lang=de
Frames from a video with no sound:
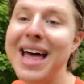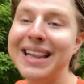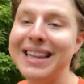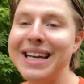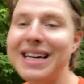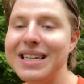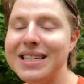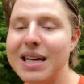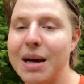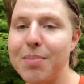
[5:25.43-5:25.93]

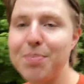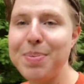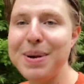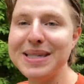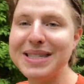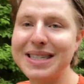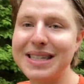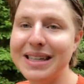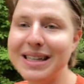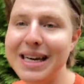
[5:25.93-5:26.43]
denen es am
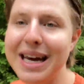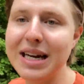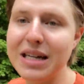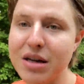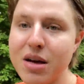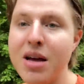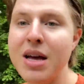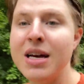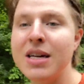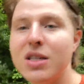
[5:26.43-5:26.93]
besten geht.
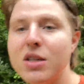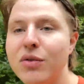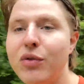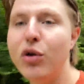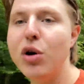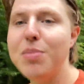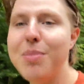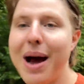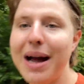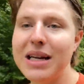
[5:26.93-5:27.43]

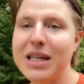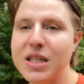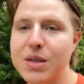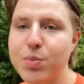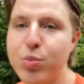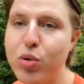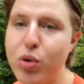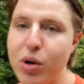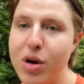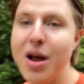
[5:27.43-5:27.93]
Sowohl Marley
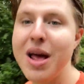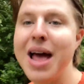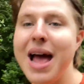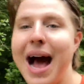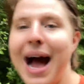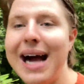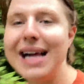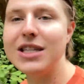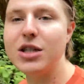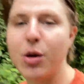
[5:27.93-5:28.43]
Spoon
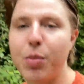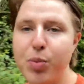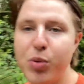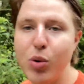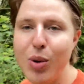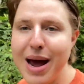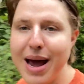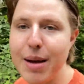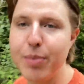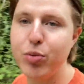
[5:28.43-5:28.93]
als auch
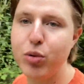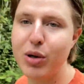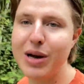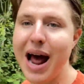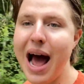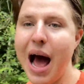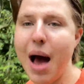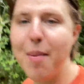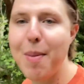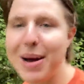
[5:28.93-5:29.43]
Blue Apron
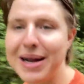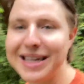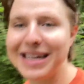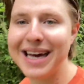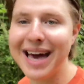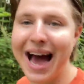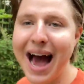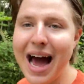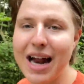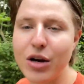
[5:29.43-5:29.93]
arbeiten
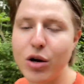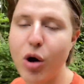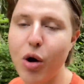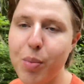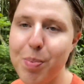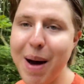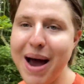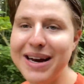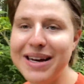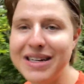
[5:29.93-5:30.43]
gerade noch
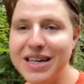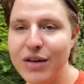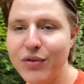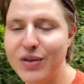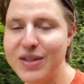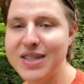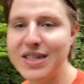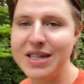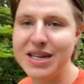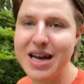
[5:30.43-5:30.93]
beide
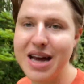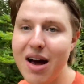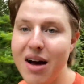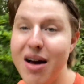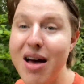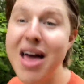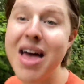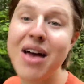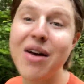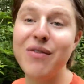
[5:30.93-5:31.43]
defizitär,
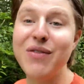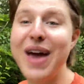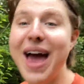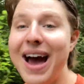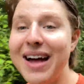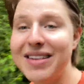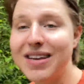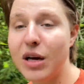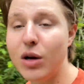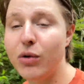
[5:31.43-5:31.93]

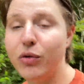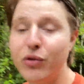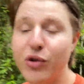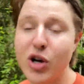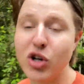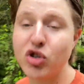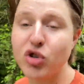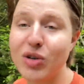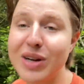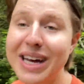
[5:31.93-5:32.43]
während
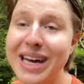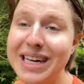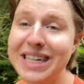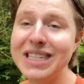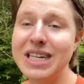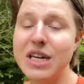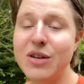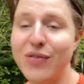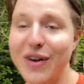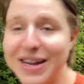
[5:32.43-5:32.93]
HelloFresh schon
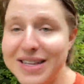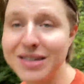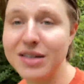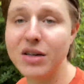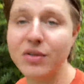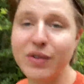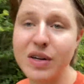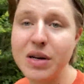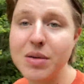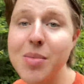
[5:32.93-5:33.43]
richtig fette
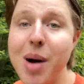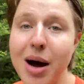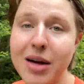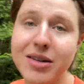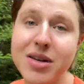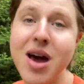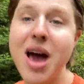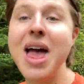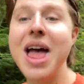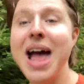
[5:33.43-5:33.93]
Gewinne macht.
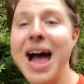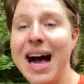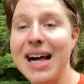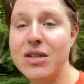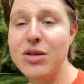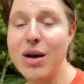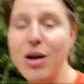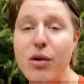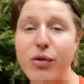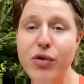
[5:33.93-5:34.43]

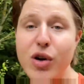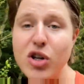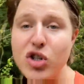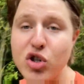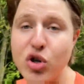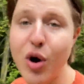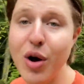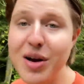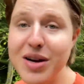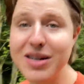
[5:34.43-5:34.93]
Also HelloFresh
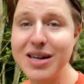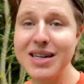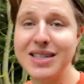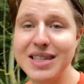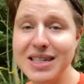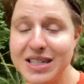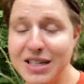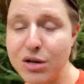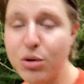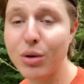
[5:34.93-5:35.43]
könnte es
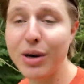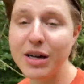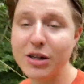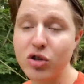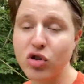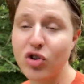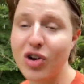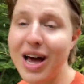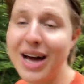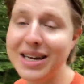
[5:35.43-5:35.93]
sich
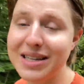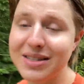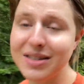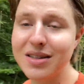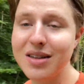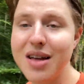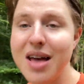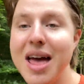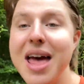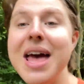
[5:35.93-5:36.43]
theoretisch
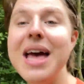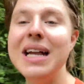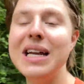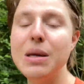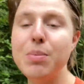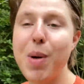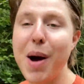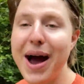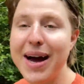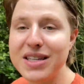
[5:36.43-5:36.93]
leisten, die
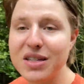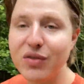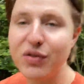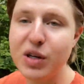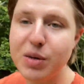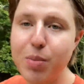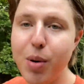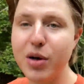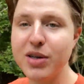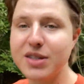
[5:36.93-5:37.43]
Preise für
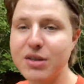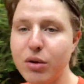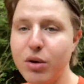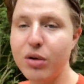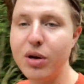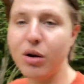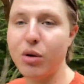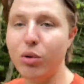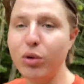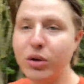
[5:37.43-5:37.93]
die Boxen auch noch
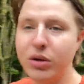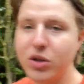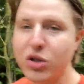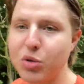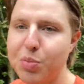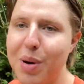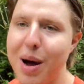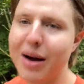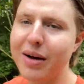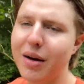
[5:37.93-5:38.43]
nach unten zu
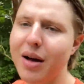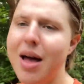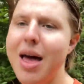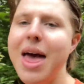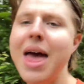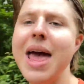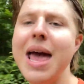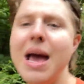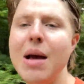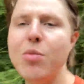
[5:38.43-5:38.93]
packen.
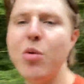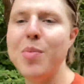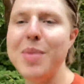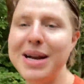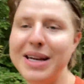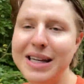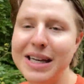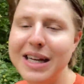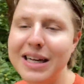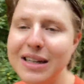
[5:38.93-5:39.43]
Im
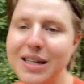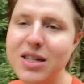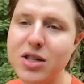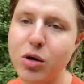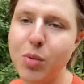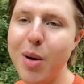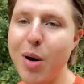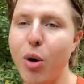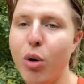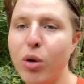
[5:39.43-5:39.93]
Moment liegen die so
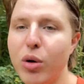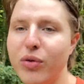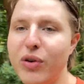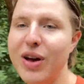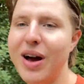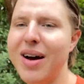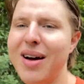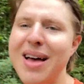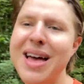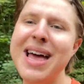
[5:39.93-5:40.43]
bei
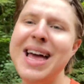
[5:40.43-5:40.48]
ungefähr